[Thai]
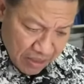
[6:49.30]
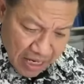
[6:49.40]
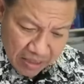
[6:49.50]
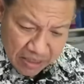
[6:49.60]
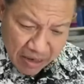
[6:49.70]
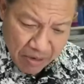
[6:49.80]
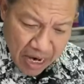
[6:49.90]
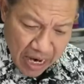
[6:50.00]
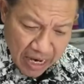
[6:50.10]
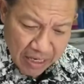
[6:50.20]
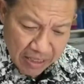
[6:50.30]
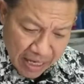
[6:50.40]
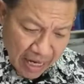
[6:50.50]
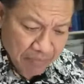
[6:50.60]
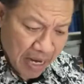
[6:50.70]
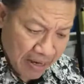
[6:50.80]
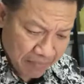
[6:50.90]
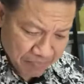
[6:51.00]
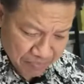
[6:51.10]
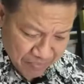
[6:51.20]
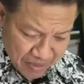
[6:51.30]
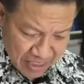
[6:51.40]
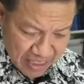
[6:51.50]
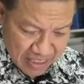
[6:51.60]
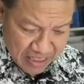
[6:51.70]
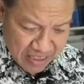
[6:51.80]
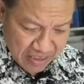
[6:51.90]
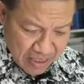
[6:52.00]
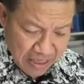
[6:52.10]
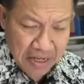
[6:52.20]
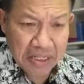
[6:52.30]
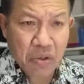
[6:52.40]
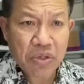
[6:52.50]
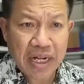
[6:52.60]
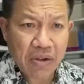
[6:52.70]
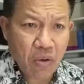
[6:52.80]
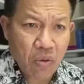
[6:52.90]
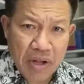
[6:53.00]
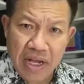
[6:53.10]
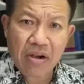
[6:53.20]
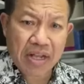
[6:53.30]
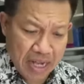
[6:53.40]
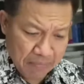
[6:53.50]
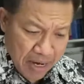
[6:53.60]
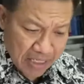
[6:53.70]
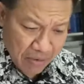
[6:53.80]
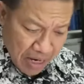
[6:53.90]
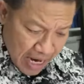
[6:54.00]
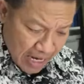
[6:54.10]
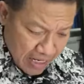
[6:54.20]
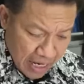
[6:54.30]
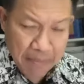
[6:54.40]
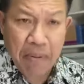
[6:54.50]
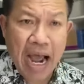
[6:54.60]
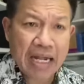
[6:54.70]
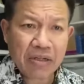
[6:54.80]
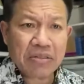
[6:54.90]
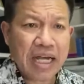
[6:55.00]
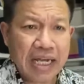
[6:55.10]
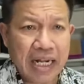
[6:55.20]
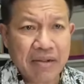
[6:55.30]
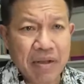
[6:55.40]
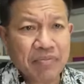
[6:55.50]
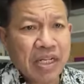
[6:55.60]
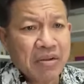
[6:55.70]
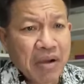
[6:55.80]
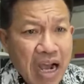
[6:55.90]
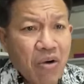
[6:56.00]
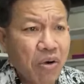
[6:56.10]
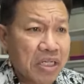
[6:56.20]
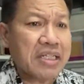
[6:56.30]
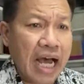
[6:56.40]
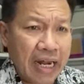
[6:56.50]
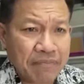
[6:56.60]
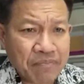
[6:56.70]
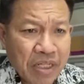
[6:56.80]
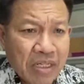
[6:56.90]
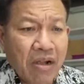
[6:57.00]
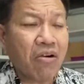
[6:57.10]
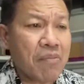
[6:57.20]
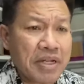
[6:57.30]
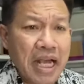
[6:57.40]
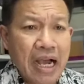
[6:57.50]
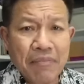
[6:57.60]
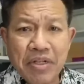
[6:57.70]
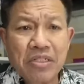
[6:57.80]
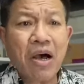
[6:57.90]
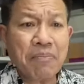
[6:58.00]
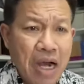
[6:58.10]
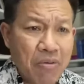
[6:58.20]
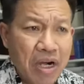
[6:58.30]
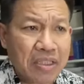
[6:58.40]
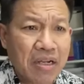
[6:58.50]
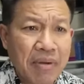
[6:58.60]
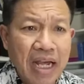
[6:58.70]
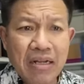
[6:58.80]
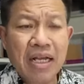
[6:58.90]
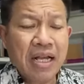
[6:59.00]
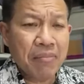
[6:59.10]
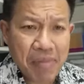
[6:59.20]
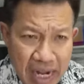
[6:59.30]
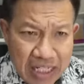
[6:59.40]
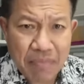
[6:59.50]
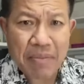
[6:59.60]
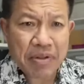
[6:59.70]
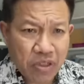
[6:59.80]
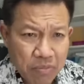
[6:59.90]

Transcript: นะแต่ว่าแรงไปจะเกลียดคุณอุ้งอิงก็เกลียดไปแต่ว่าไอ้ผ้าที่เขาใส่อะไรนี่มันผ้าของคนอีสานเขาก็พยายามจะซอฟต์พาวเวอร์ถึงแม่งจะไม่ประ